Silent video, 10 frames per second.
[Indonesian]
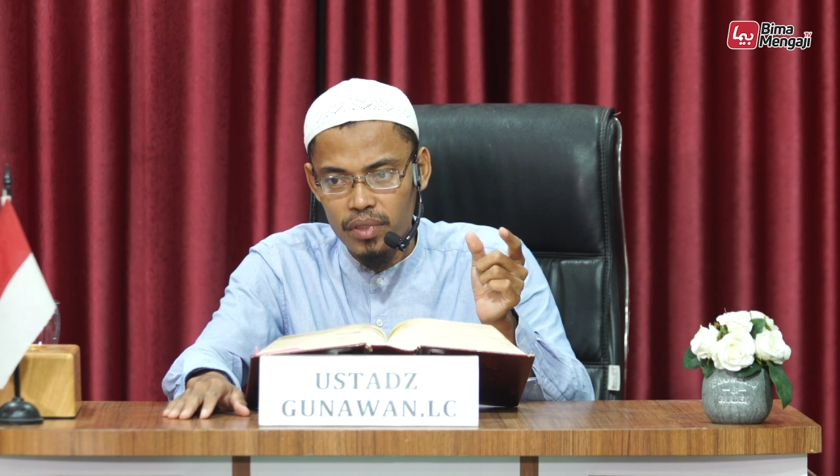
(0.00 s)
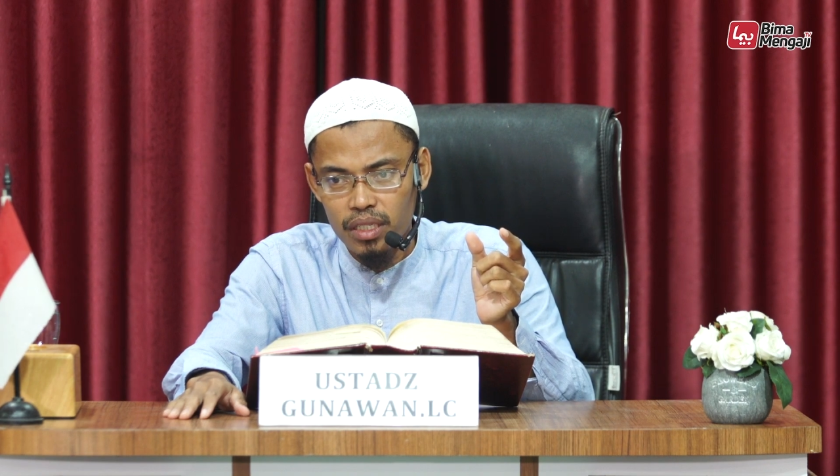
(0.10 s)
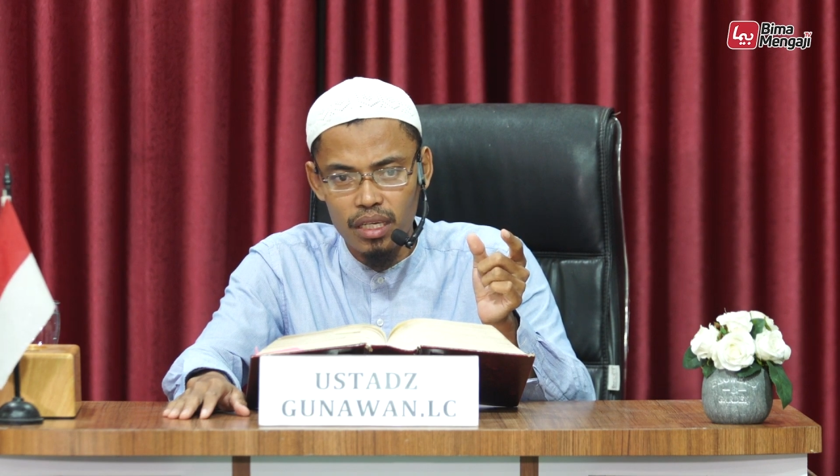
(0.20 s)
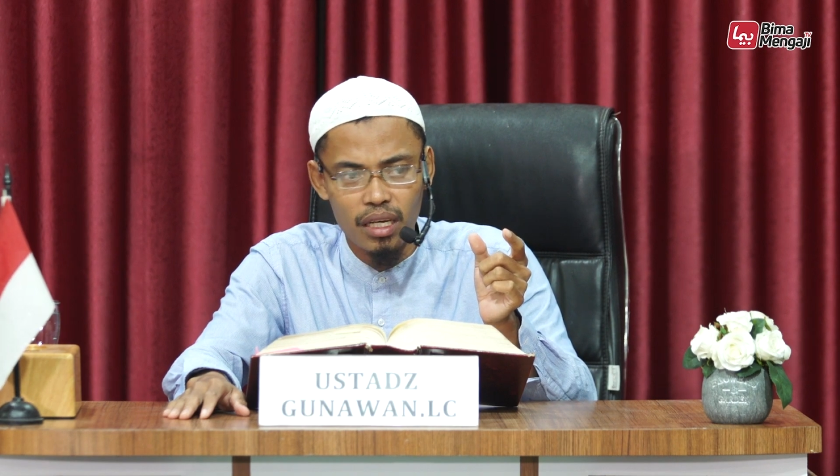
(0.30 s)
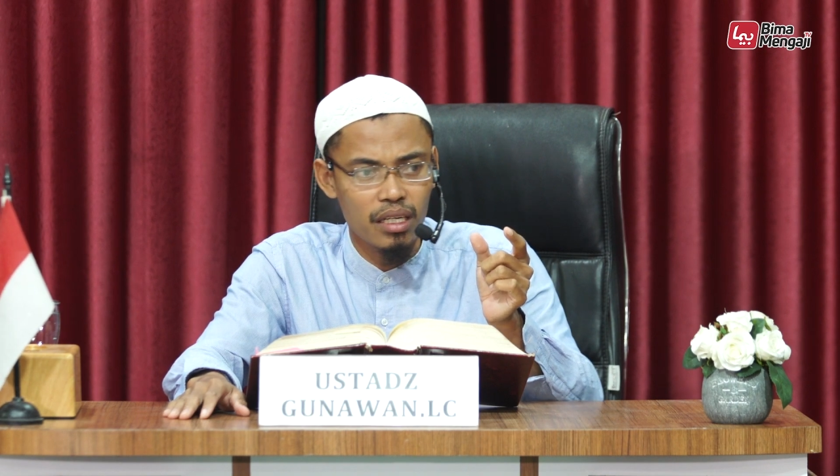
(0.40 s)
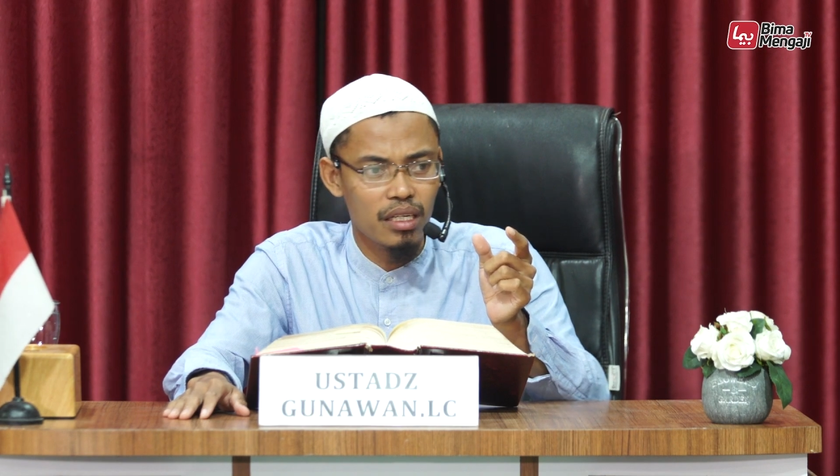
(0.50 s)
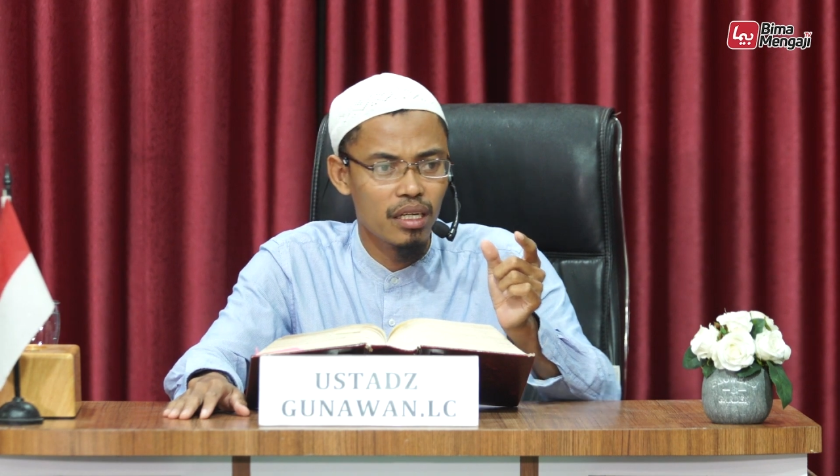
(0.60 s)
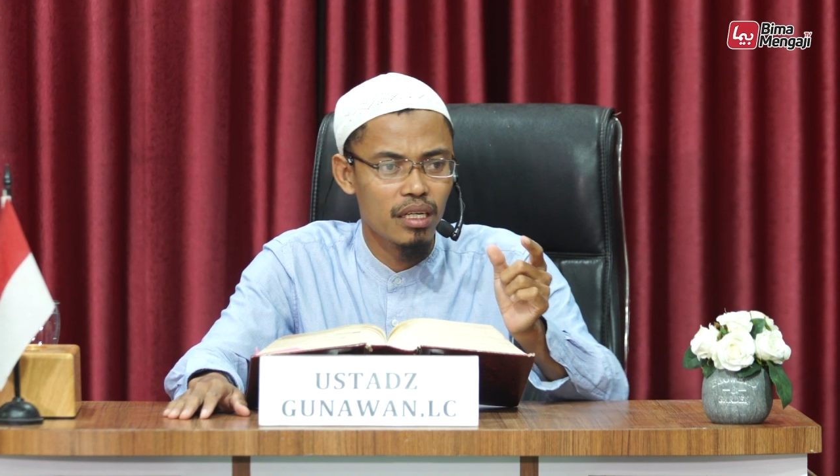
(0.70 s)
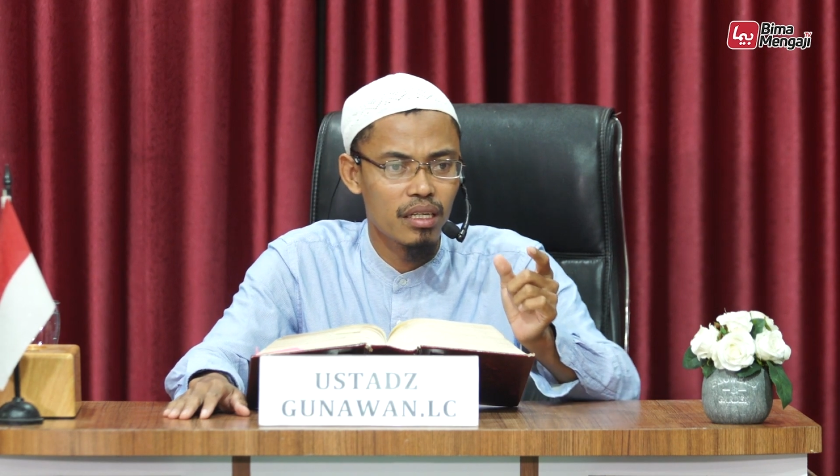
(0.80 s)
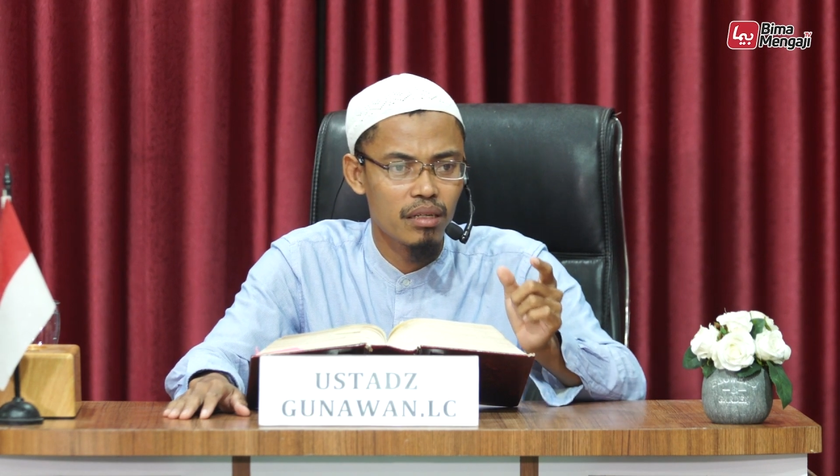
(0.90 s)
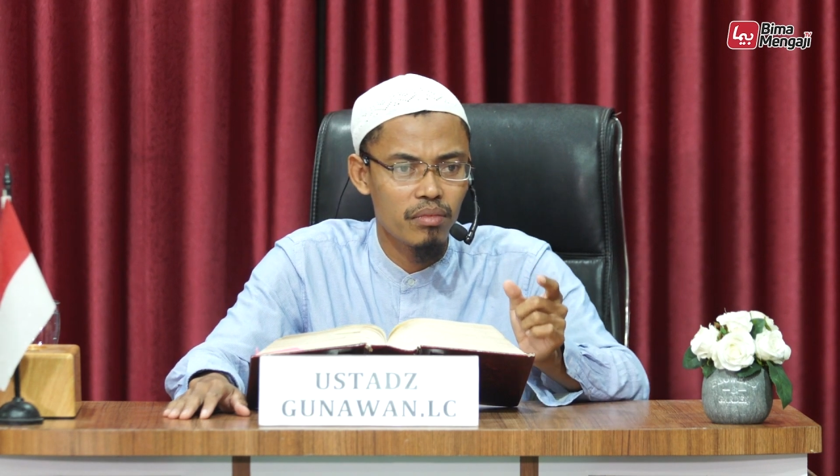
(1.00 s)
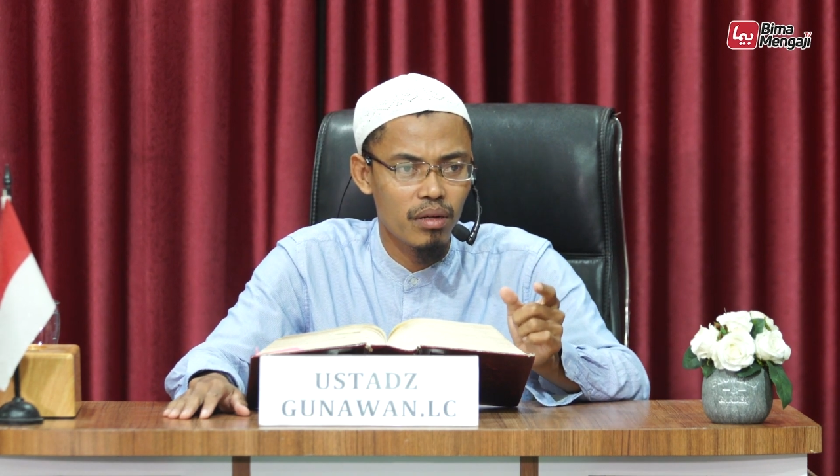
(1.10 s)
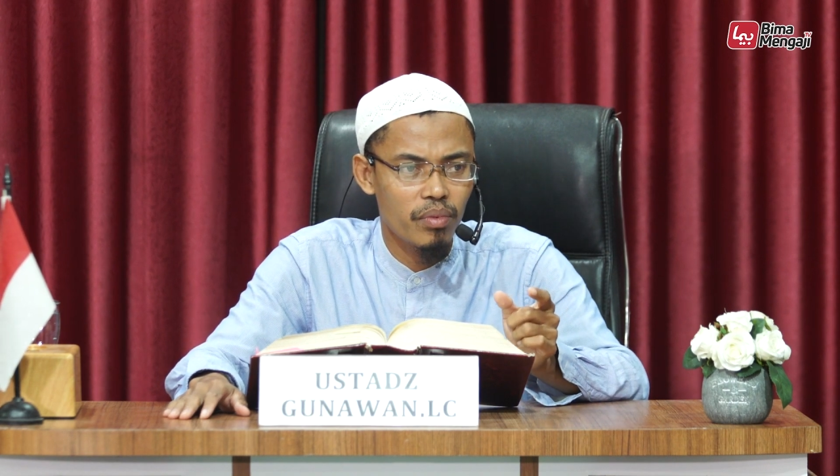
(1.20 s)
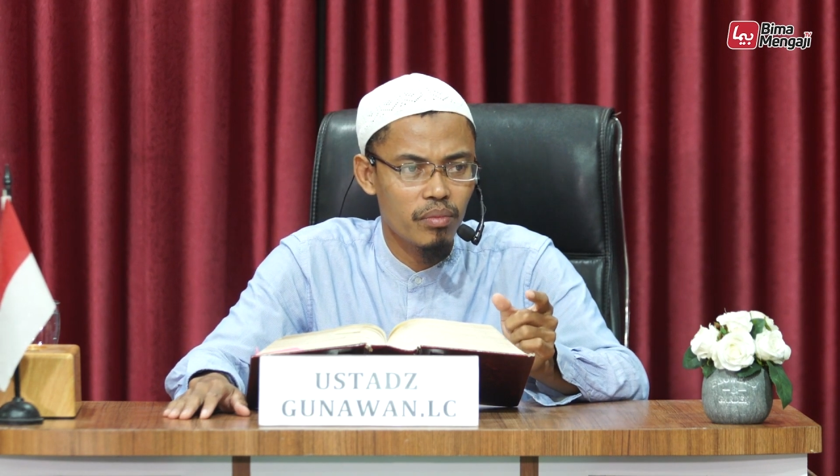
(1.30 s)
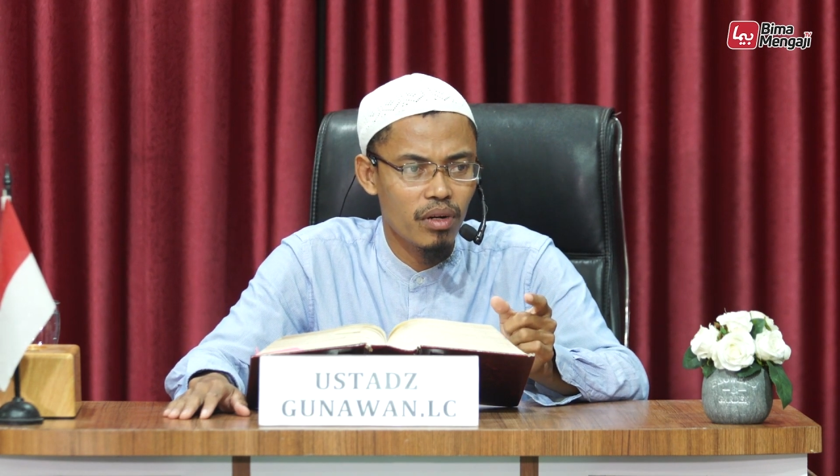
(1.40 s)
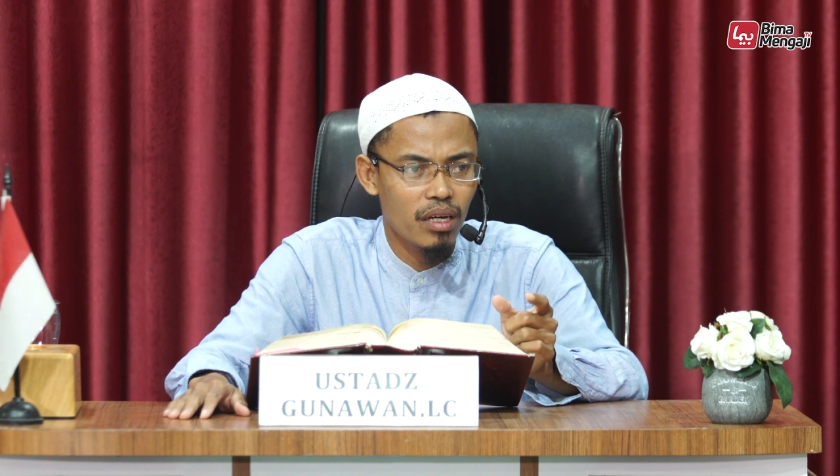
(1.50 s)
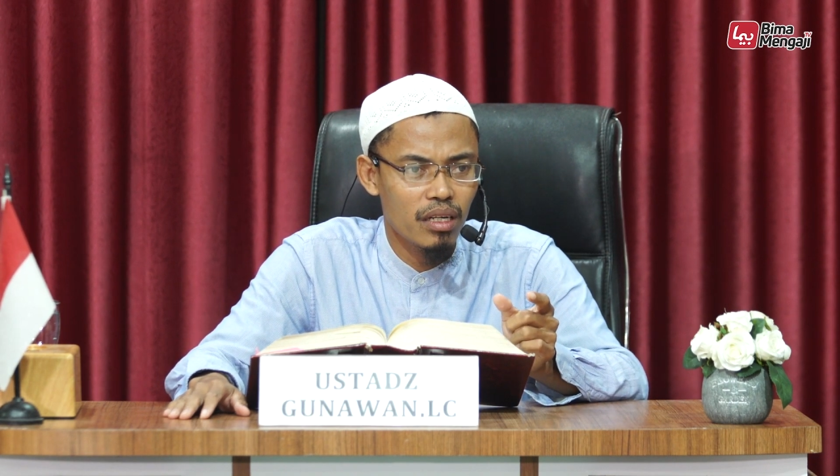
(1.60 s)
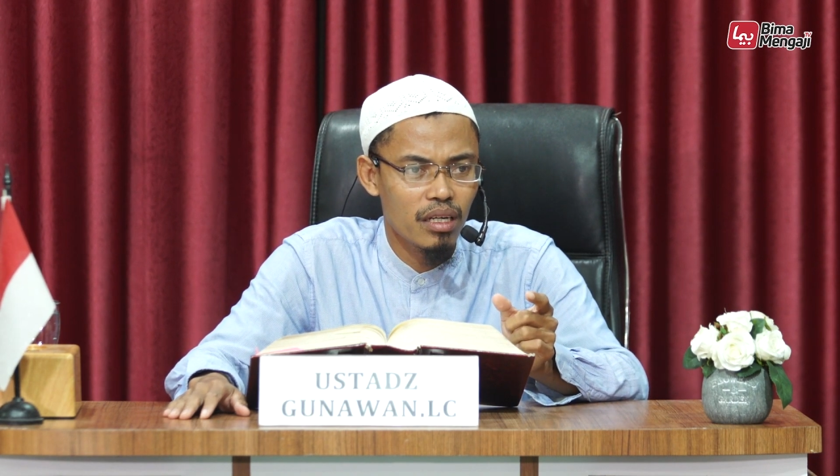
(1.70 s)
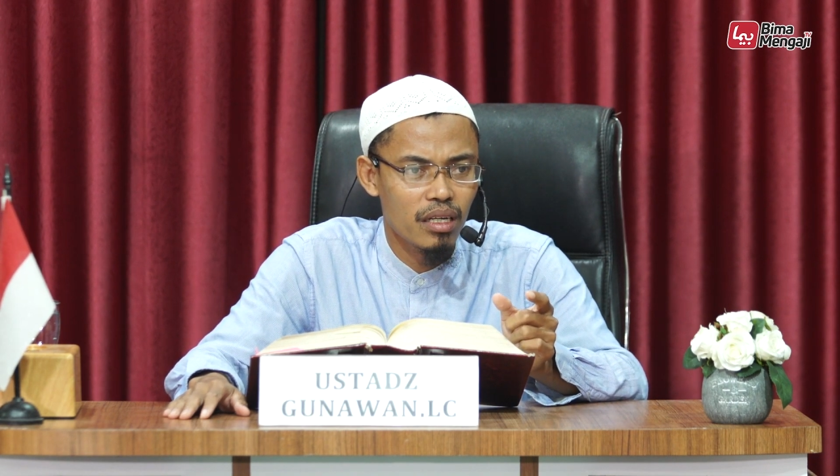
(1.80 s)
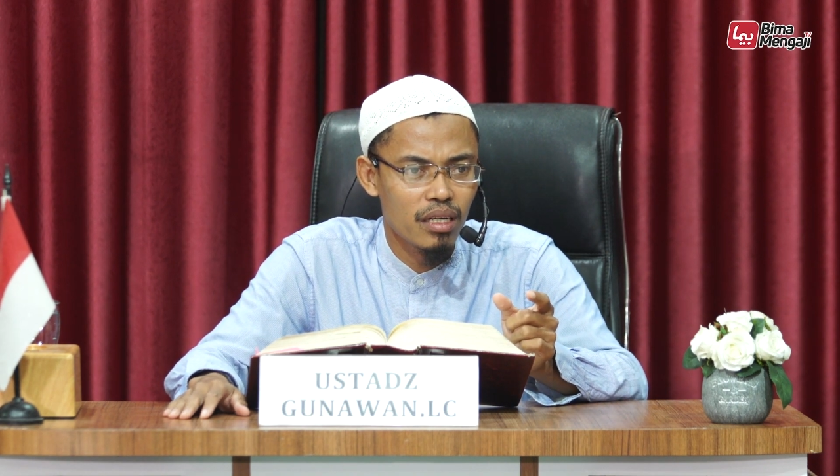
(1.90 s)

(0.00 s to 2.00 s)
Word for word: Ya, berapa bulan?